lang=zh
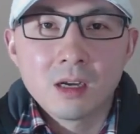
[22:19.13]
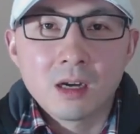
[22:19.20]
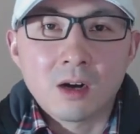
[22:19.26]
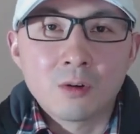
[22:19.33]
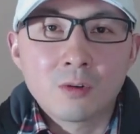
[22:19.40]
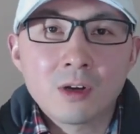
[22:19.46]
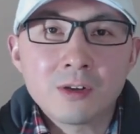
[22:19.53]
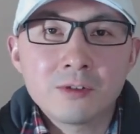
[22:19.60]

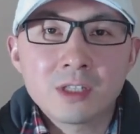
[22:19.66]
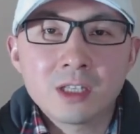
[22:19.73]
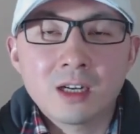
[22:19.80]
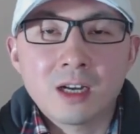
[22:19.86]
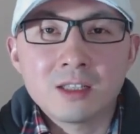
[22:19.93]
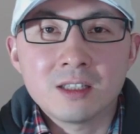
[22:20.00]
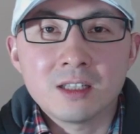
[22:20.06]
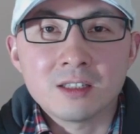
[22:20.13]
好，关于这
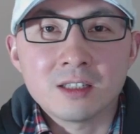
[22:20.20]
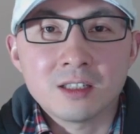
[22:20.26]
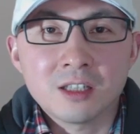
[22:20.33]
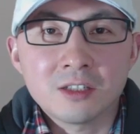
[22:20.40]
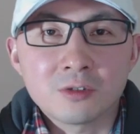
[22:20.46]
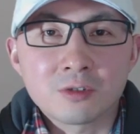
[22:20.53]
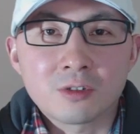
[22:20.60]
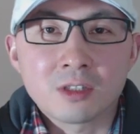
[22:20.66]
个案件，今
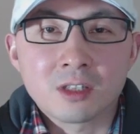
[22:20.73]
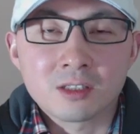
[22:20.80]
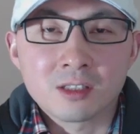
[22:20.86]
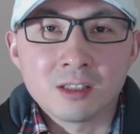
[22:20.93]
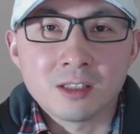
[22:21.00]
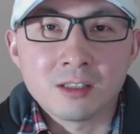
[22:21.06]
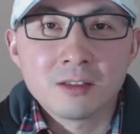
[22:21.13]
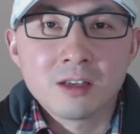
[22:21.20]
天就说到
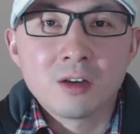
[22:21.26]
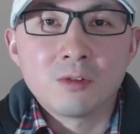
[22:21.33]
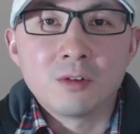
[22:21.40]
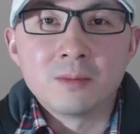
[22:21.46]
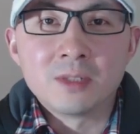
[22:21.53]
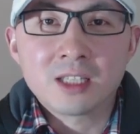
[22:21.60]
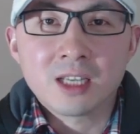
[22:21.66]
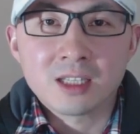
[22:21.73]
这里，
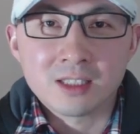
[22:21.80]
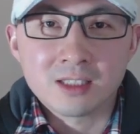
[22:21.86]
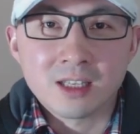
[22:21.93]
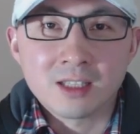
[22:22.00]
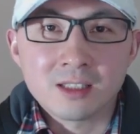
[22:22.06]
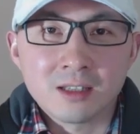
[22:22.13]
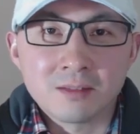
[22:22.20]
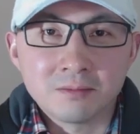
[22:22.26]
我们下期
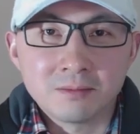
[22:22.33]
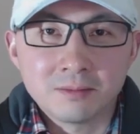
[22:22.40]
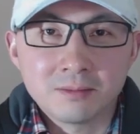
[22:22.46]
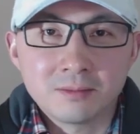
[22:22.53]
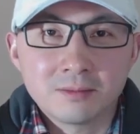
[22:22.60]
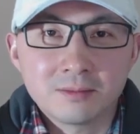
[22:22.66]
再见。